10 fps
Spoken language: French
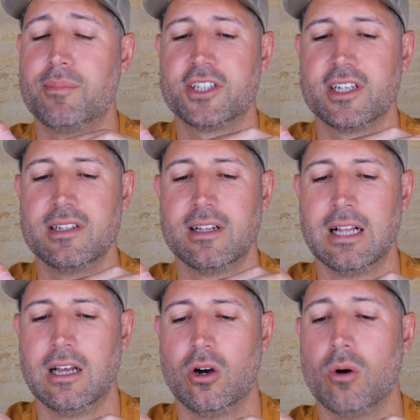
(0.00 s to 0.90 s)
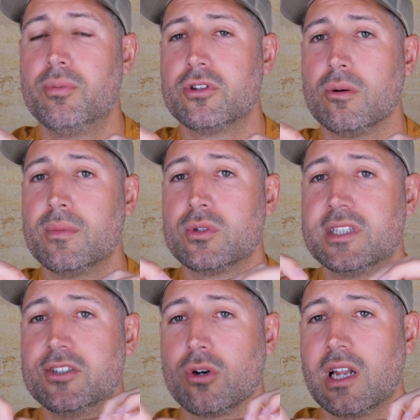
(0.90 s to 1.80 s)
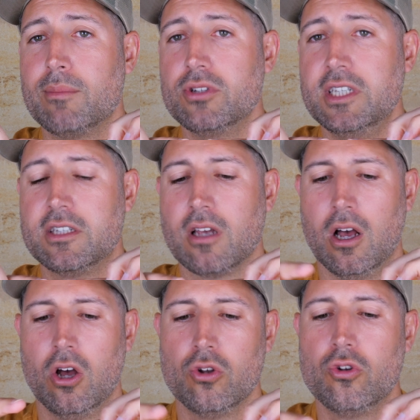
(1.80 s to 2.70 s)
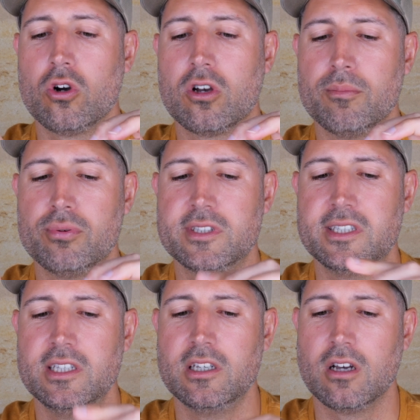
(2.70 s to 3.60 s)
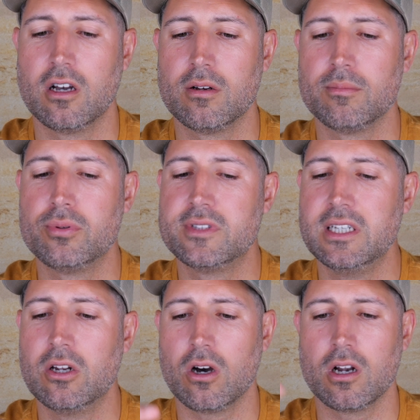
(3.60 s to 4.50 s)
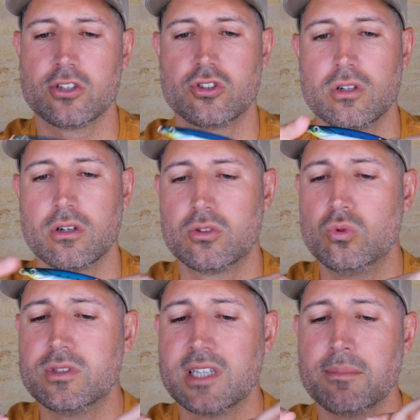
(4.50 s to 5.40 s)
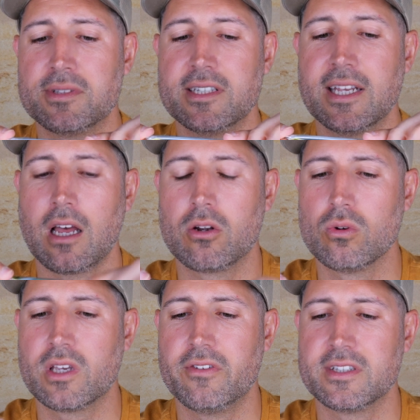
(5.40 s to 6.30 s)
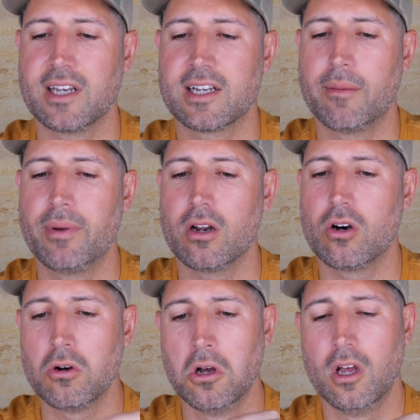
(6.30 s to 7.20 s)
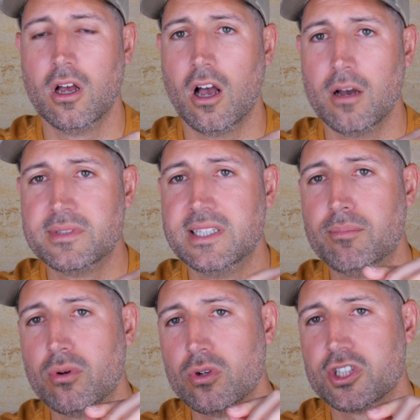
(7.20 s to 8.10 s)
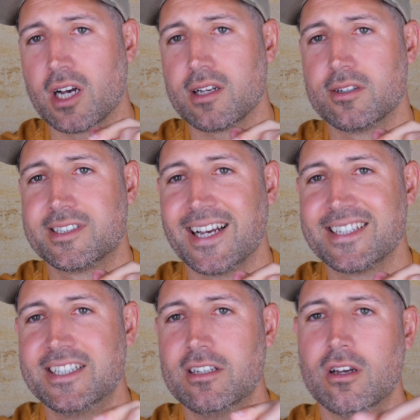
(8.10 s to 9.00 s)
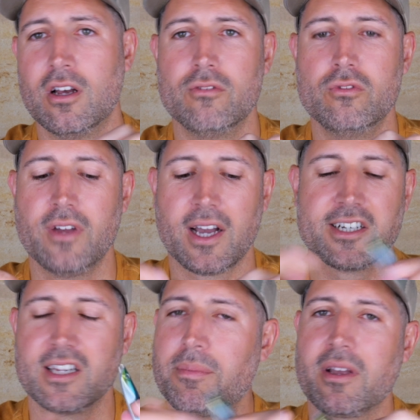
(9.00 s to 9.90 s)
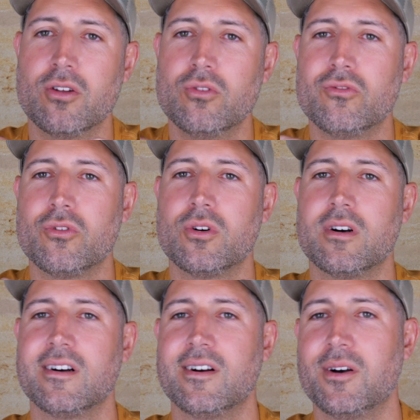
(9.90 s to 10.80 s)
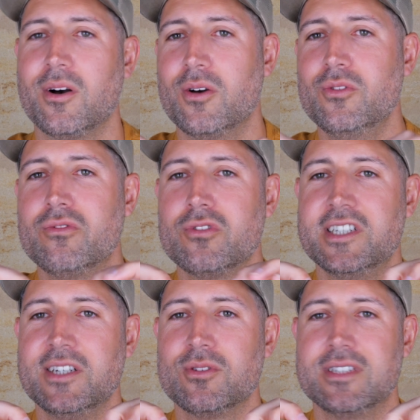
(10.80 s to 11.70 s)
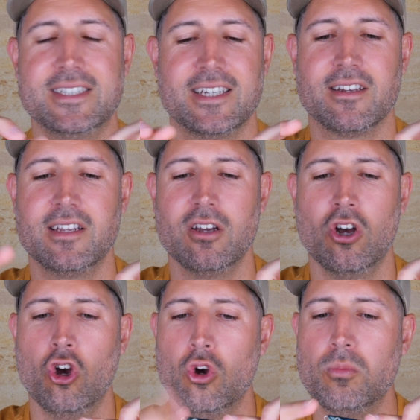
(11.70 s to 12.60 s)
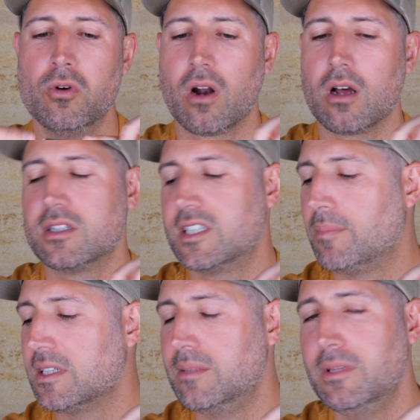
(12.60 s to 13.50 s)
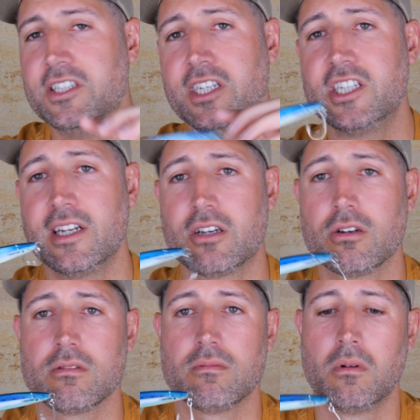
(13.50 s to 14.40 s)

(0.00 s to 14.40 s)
à pêcher. On peut tomber aussi sur de la bonite. Donc un petit, euh, un petit leurre là, c'est euh, tout simple, c'est Decathlon qui fait ça, Caperlan. Un petit bleu genre euh, sardine, vous verrez j'en ai pris un nouveau, un nouveau jig aussi cette année. Mais voilà, j'ai pas dit 000 gigs, j'en ai qu'un,